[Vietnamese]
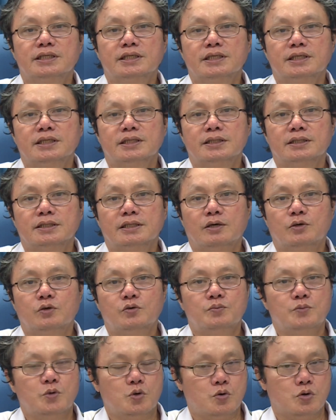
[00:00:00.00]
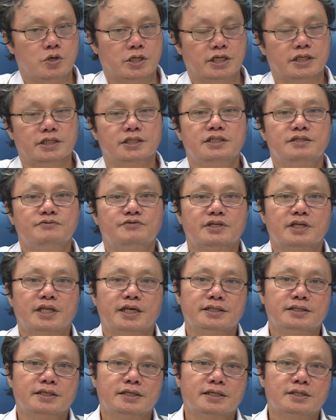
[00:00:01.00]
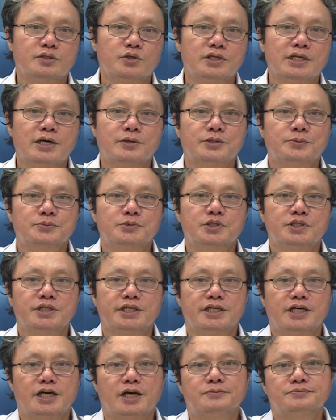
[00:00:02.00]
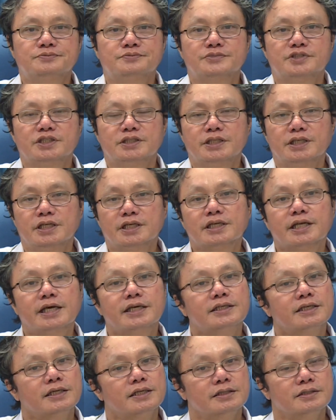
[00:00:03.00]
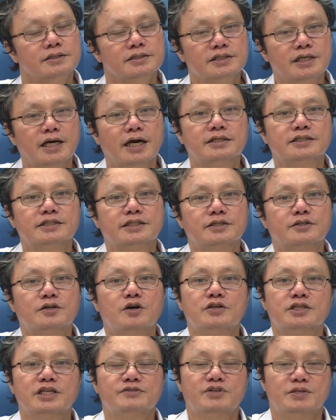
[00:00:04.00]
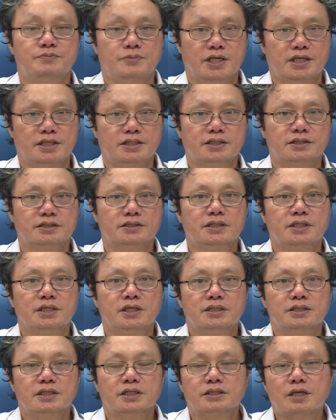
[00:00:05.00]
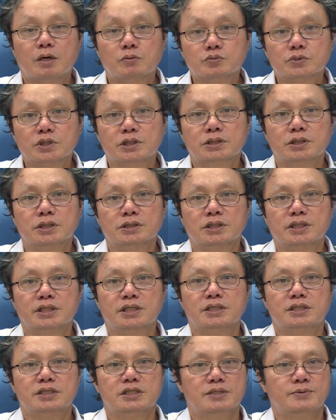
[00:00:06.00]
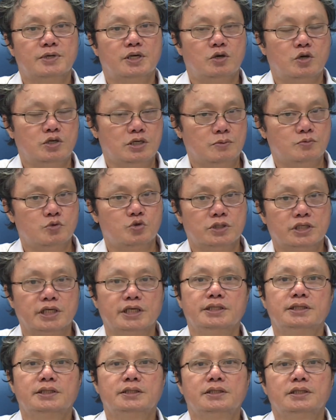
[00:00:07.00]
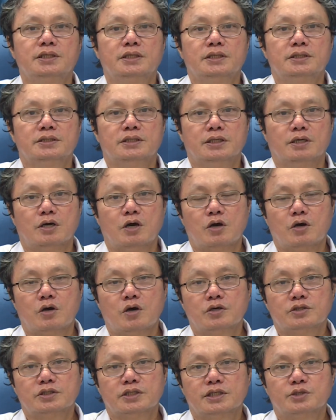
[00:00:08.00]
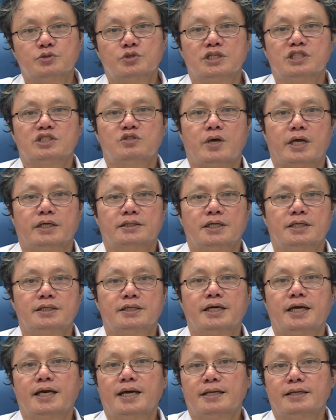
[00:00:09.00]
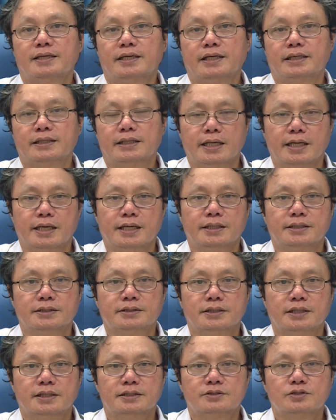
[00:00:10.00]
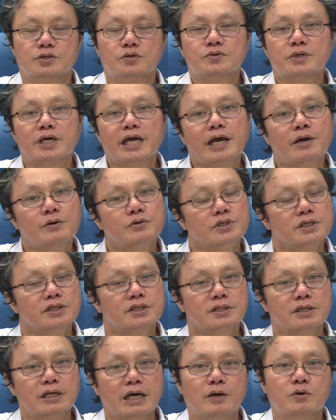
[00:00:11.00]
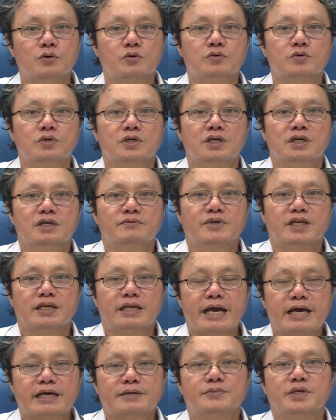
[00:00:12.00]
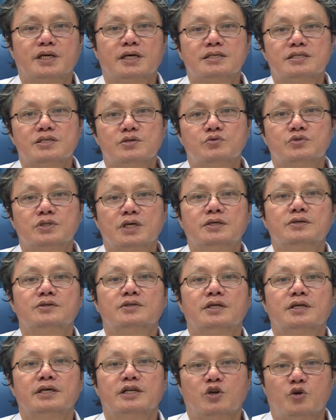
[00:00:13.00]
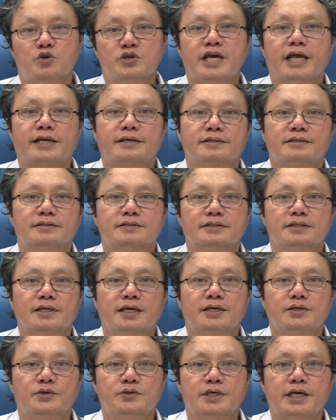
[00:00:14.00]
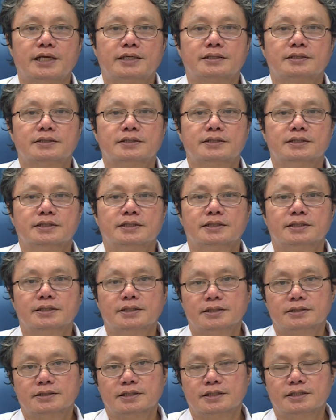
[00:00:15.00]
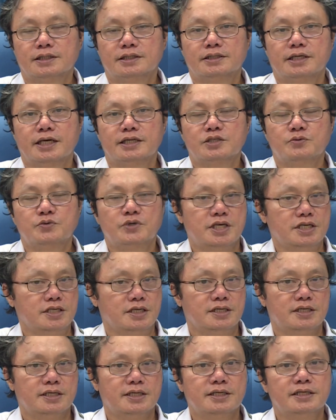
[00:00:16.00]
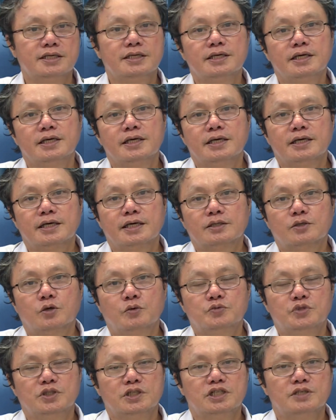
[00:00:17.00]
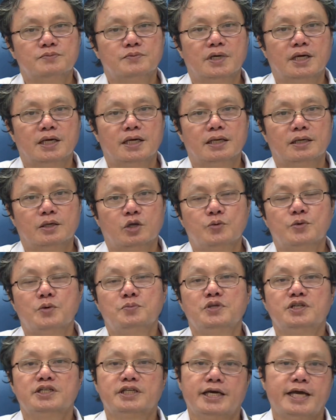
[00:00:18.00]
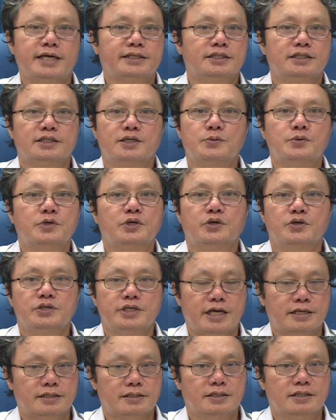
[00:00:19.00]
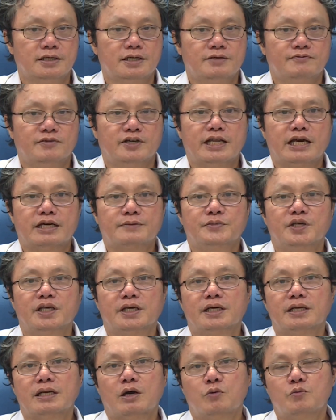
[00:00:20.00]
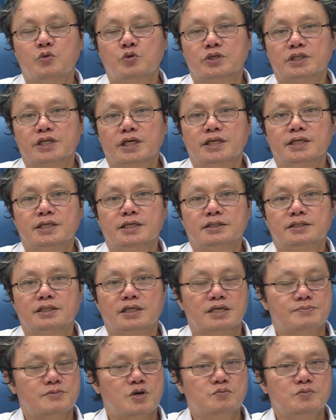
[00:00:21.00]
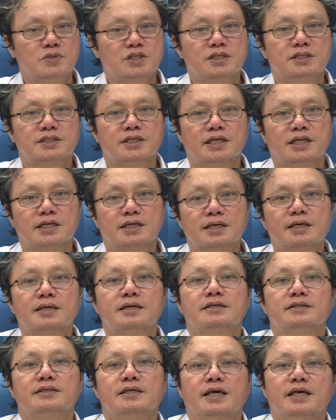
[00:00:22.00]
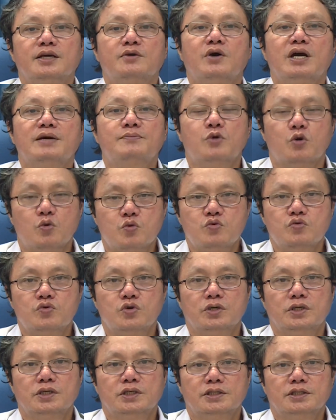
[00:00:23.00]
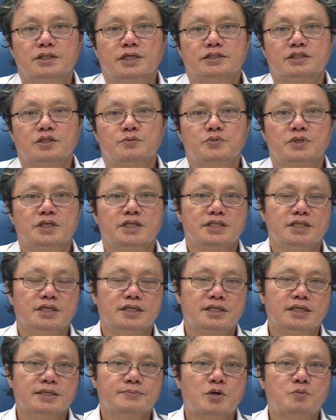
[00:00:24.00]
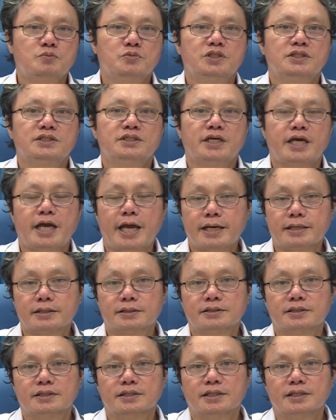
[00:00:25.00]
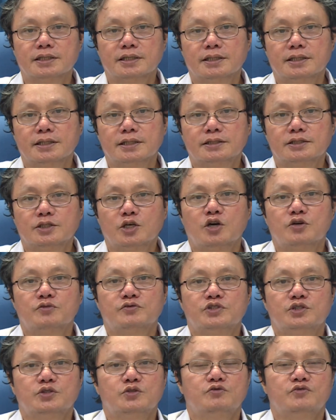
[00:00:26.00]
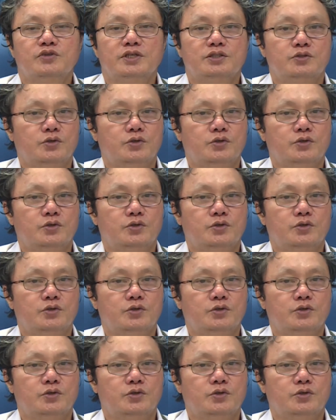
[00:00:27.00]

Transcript: ờ, đậu mùa khỉ với lại những cái thủy đậu thông thường hay không thì hiện nay trên hướng dẫn thì nó có thể phân biệt được thì thông thường những cái người mà nổi đậu mùa khỉ á, thì họ có những cái chứng toàn thân khá là nặng nề à, sốt cao nhức đầu và đặc biệt cái triệu chứng của nó là nổi hạch à, nổi hạch à, trên cơ thể trong khi những cái cái tổn thương mà nổi bóng nước khác thì nó không có nổi hạch và đặc biệt cái đậu mùa khỉ đó thì cái bóng nước này nó rất là dễ hóa mũ À, trong khi những cái bóng nước khác à, cho siêu vi